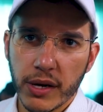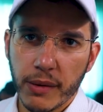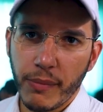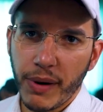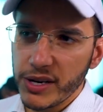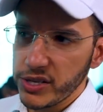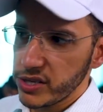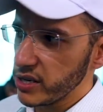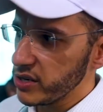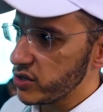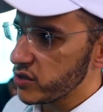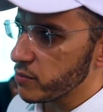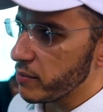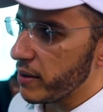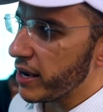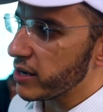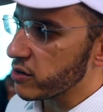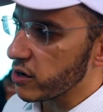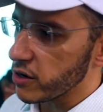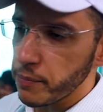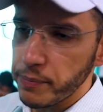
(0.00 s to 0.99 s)
bastantes
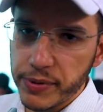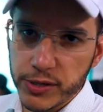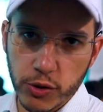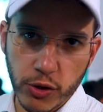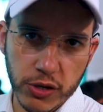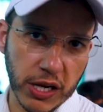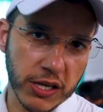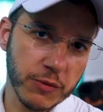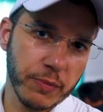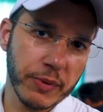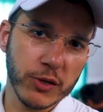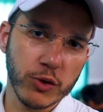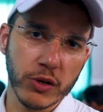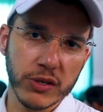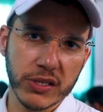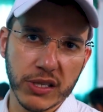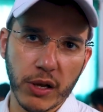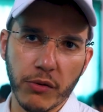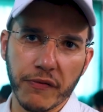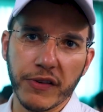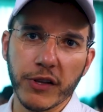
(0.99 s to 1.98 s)
médicos, as pessoas
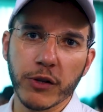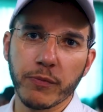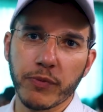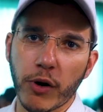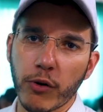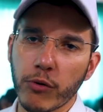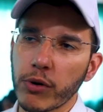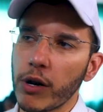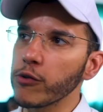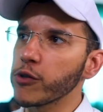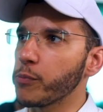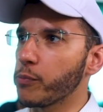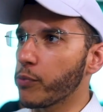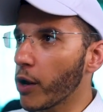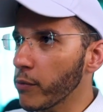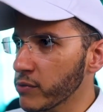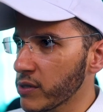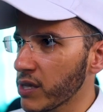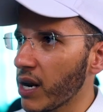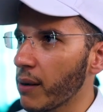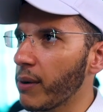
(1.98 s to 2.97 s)
estão vindo procurar os
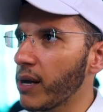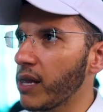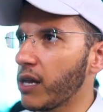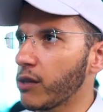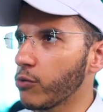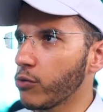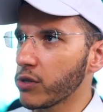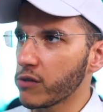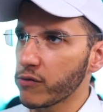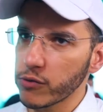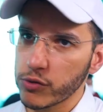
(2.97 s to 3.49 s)
próprios trabalhadores,